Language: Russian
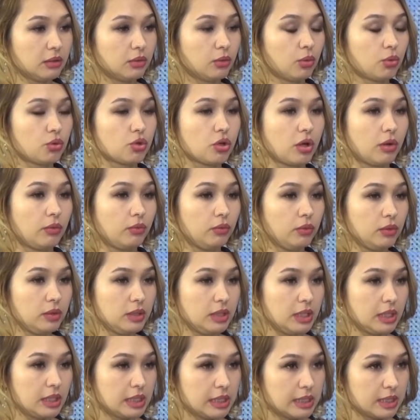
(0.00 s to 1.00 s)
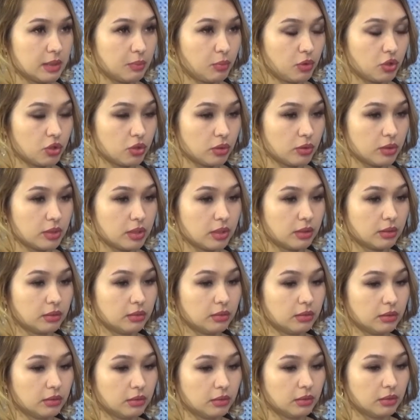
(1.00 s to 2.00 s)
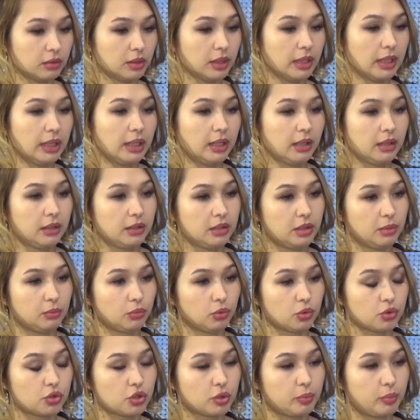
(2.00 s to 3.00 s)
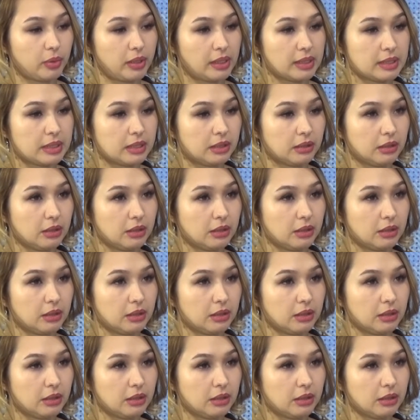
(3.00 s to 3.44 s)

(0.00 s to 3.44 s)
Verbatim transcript: кружковую деятельность пришлось э, немножко приост...